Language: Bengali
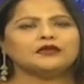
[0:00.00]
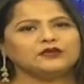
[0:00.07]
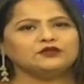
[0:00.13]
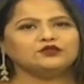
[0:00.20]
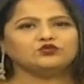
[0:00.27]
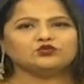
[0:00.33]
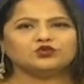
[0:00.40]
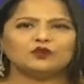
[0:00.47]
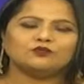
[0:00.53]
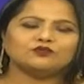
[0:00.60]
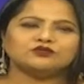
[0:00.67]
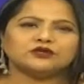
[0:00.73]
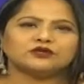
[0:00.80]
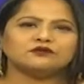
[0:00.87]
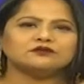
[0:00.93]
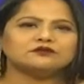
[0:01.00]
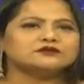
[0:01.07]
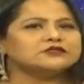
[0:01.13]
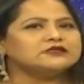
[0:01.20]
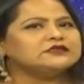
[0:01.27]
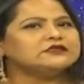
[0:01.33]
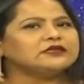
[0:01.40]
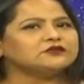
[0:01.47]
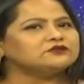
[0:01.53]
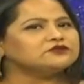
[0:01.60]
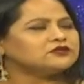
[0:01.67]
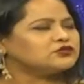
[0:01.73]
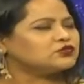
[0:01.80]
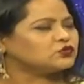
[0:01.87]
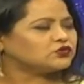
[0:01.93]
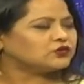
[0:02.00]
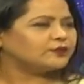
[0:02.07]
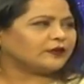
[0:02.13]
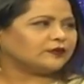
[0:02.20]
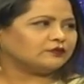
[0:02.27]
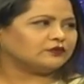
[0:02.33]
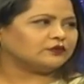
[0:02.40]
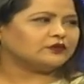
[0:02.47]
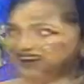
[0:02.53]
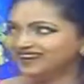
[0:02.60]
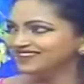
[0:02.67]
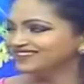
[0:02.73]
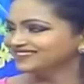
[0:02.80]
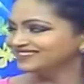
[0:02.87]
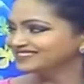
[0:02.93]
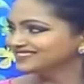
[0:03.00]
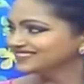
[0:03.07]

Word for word: কিন্তু সমস্যাটা হলো স্কিনটা তো চেঞ্জ করতে পারবো না আমার